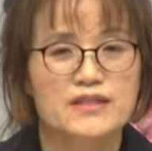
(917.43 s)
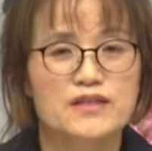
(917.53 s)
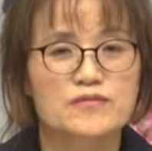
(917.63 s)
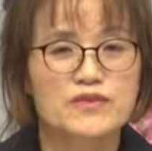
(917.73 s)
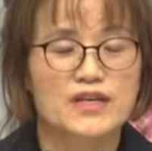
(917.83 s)

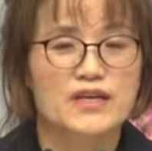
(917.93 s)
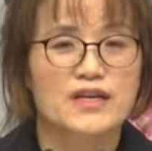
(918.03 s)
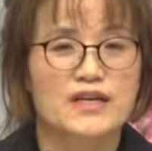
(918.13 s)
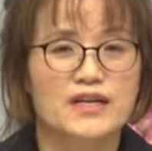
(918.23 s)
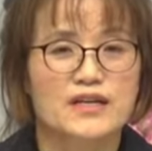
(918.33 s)
지금
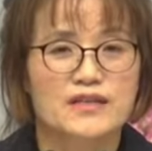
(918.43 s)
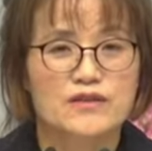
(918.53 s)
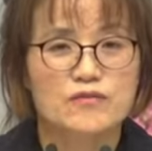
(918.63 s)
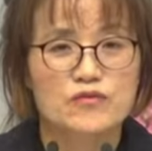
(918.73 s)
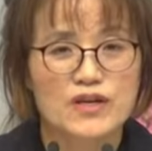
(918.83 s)

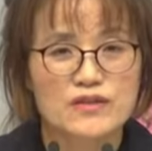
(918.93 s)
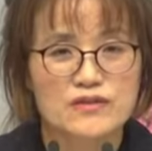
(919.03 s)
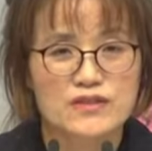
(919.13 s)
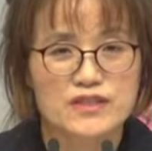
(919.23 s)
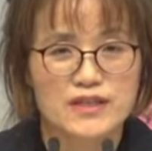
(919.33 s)
제가
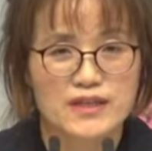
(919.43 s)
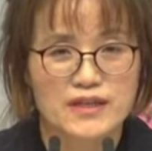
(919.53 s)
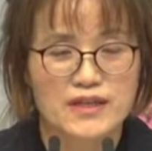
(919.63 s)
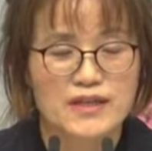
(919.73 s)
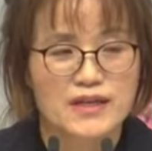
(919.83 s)
근무하는
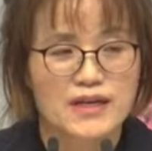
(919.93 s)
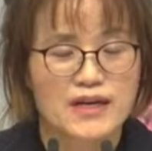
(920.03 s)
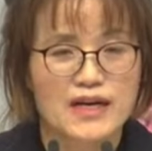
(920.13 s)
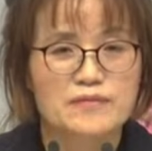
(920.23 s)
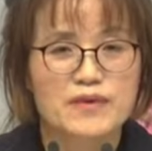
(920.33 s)
것이
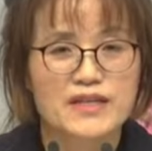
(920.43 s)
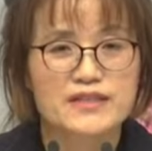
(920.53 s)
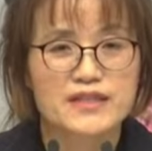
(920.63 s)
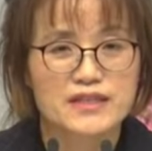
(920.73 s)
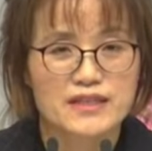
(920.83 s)
암
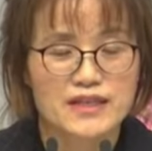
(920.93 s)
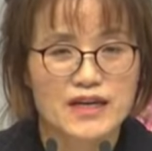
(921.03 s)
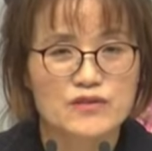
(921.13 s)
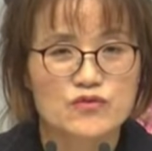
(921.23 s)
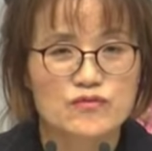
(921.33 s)

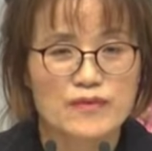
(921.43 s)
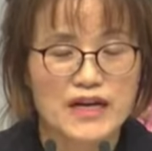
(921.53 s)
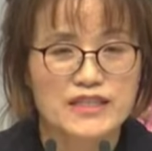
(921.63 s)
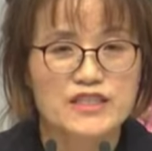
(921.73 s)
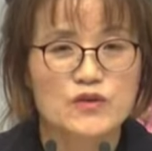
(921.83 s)
환자들이 아주
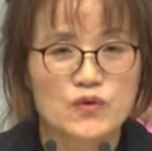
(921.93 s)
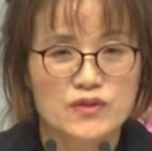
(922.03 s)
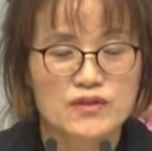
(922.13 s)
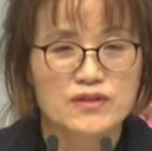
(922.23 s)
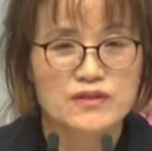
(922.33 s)
많이
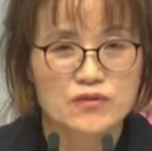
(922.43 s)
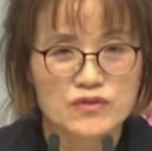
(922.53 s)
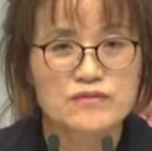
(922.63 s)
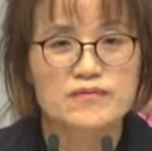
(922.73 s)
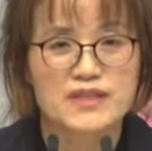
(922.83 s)
오는
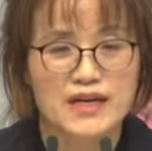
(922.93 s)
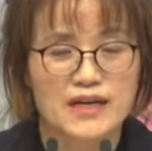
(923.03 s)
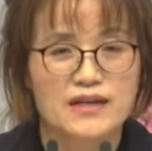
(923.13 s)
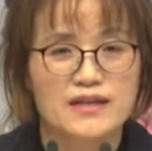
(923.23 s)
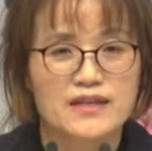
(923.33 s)

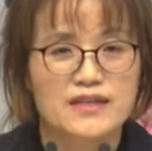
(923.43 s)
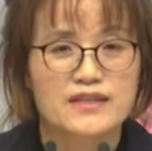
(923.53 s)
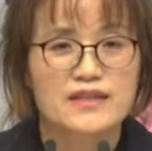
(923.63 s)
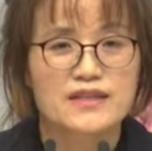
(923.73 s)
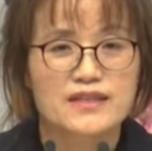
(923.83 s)
곳입니다.
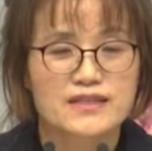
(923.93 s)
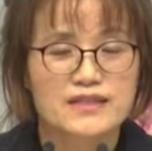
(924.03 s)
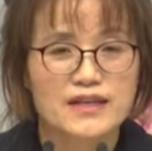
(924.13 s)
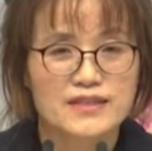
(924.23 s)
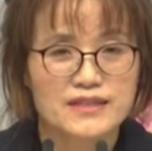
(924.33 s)

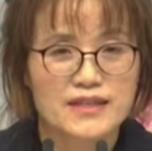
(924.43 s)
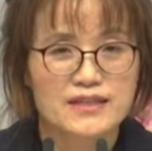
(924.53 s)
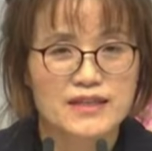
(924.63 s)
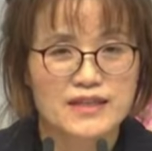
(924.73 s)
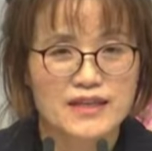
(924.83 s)
늘그 네,
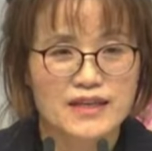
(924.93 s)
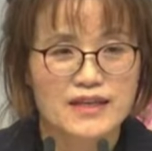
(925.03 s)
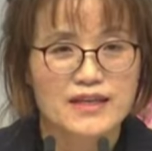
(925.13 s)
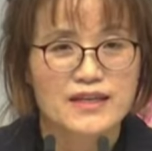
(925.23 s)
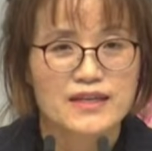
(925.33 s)

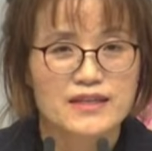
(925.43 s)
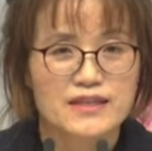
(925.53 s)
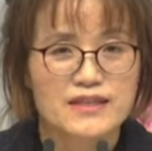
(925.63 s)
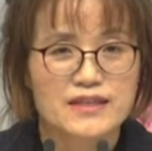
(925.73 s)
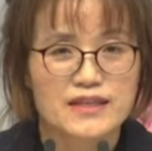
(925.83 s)
환자들에게
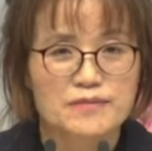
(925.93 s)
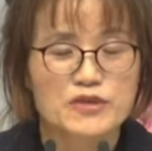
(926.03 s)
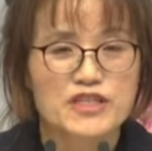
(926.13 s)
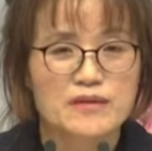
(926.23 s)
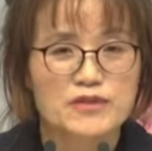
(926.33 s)
이렇게
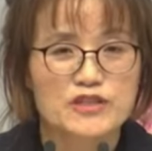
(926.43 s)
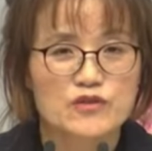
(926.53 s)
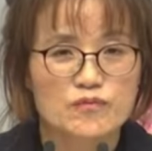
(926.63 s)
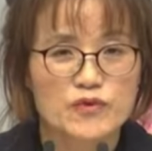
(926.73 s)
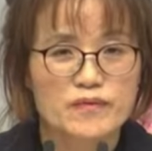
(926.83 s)

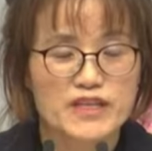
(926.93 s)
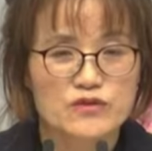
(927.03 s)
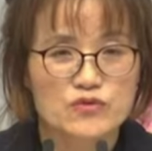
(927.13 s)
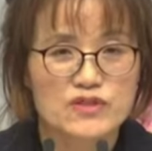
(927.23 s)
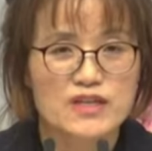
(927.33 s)
비타민
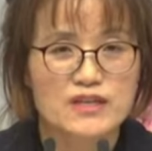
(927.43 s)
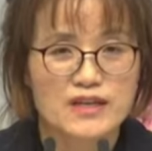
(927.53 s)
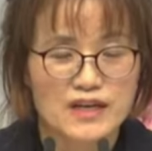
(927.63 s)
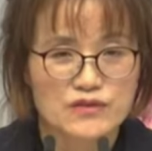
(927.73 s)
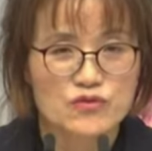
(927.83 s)
요법의
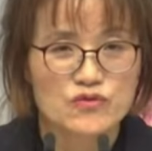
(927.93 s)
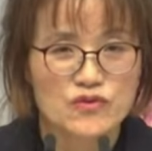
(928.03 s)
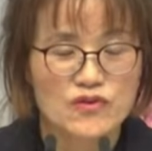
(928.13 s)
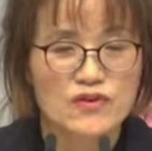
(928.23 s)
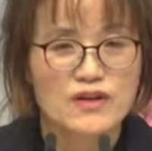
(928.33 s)
주사를
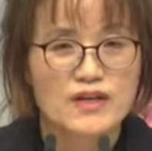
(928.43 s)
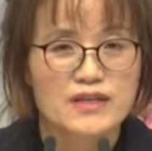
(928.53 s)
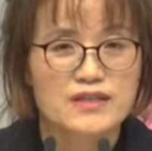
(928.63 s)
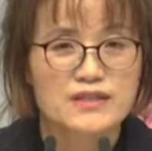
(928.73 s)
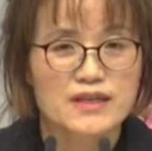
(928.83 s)
놔주고
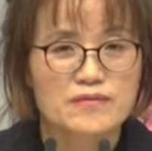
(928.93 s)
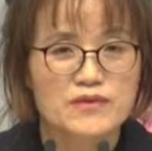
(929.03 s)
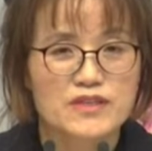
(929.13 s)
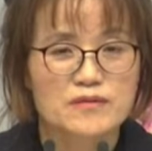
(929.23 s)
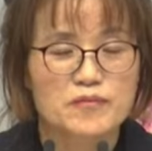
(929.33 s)
그
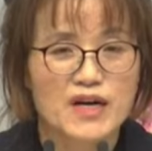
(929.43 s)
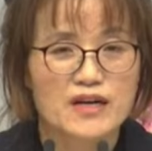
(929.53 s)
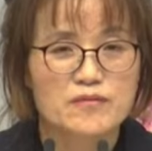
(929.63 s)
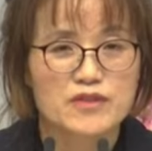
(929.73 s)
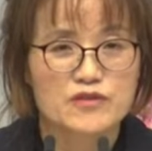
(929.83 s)
사람들의
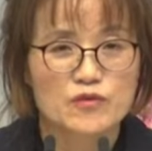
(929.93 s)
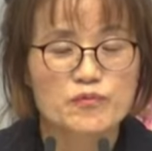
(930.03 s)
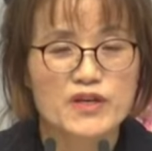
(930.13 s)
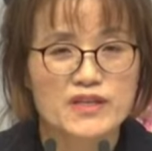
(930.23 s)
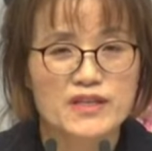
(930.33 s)
마음을
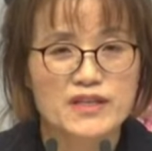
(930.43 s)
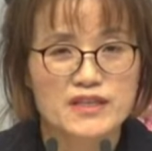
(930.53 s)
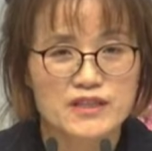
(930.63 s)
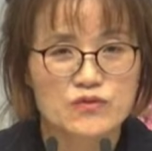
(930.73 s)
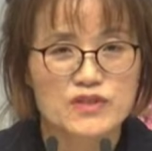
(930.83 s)
좀
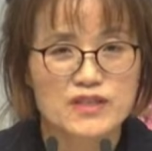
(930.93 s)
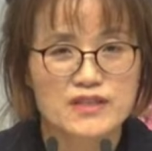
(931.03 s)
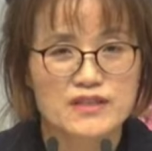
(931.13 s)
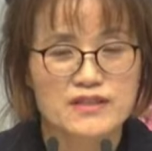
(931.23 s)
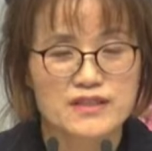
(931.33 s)
편안하게 해줘야
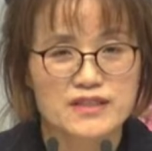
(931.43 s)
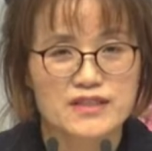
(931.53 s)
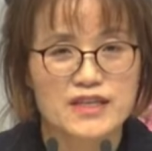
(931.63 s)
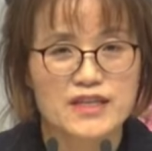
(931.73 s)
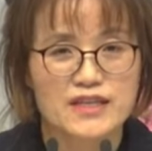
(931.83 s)
되는 것이
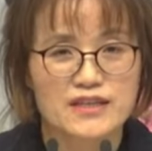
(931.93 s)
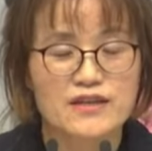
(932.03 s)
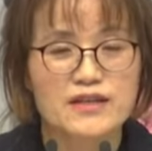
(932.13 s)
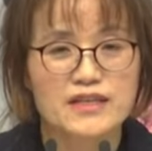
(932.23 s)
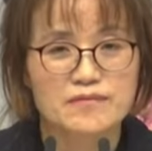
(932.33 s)
제
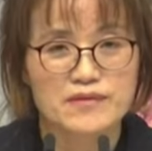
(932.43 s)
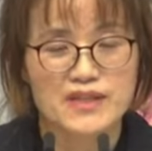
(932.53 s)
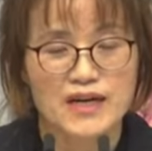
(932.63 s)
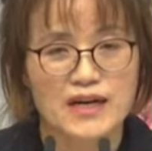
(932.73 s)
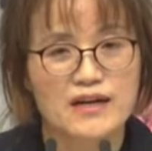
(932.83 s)

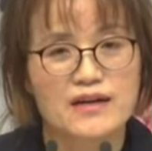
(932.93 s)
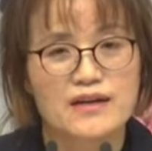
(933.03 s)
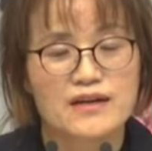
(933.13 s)
역할입니다.